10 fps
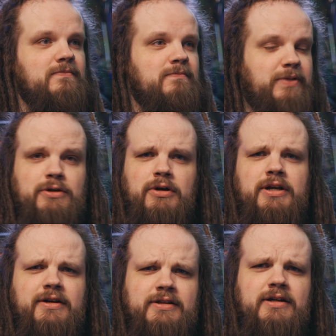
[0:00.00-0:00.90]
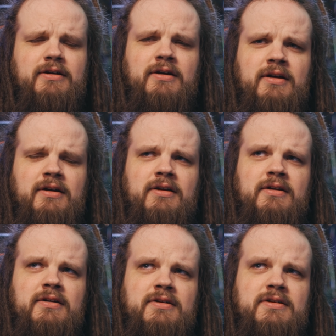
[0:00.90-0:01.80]
Прикольненько так.
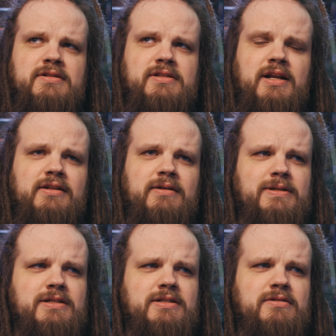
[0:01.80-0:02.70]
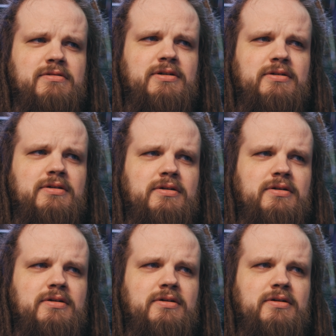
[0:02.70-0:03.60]
Странная позиция звука.
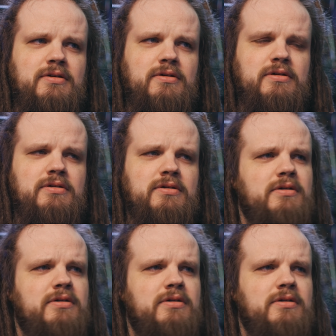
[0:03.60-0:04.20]
О!